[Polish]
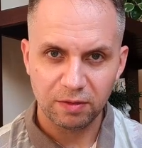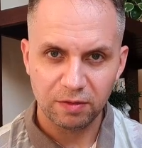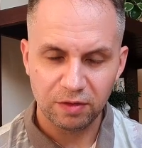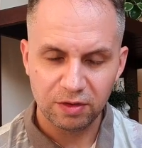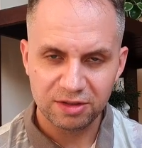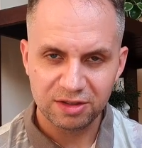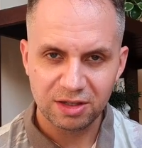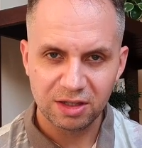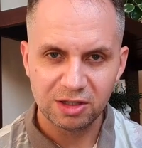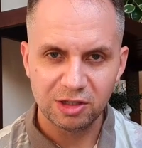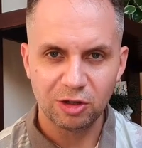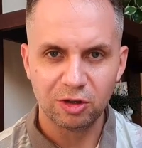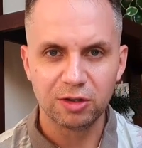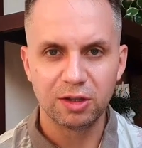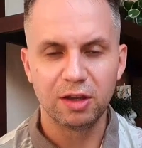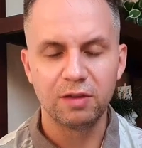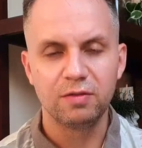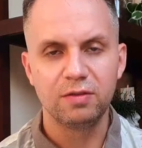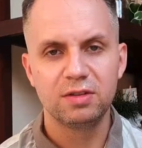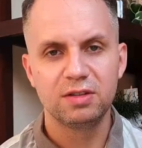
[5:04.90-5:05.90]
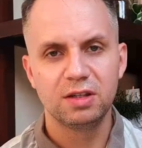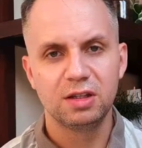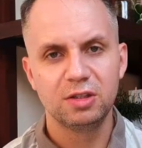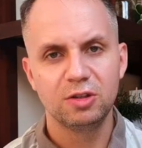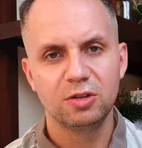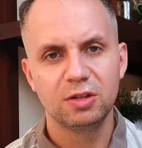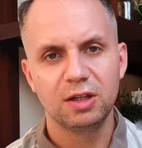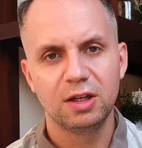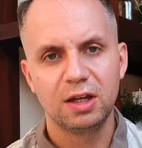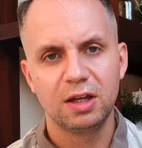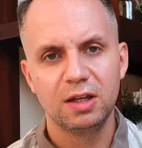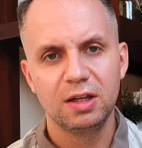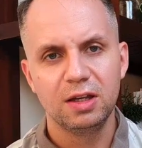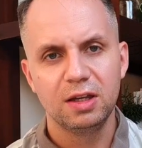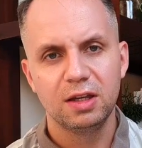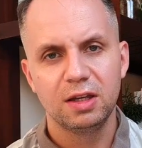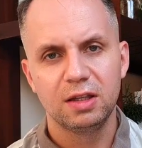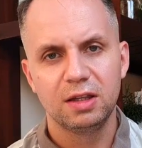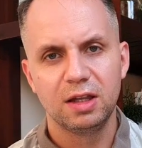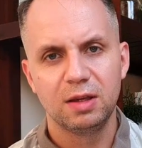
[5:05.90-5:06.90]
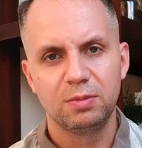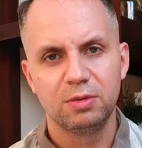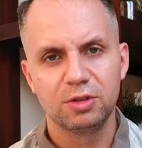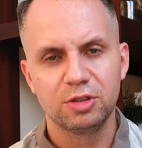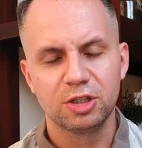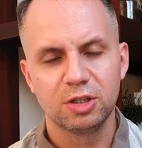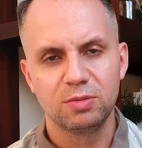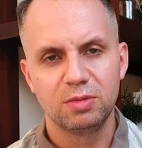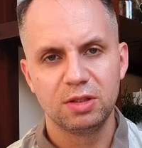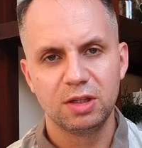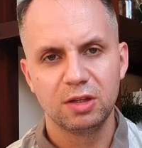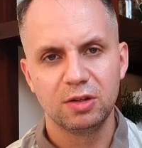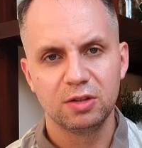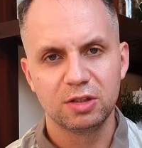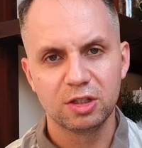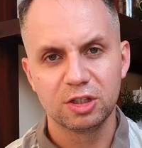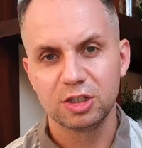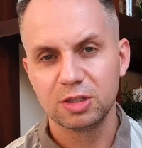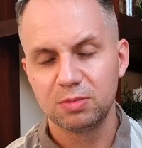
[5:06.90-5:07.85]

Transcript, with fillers: wyceniona, wyceniona na potrzeby tego też,